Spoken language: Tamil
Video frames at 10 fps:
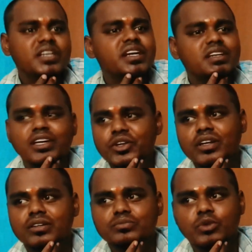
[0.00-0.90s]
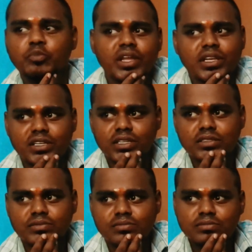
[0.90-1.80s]
பதினெட்டு ஹீரோயின் புக்
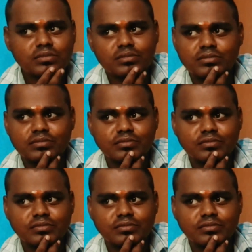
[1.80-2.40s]
பண்ணிடுங்க ம்